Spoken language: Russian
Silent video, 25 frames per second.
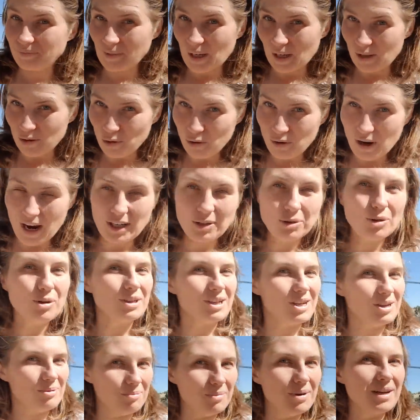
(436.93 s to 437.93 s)
Но как
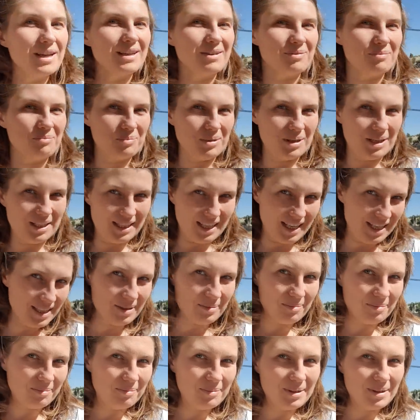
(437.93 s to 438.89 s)
только мы переедем,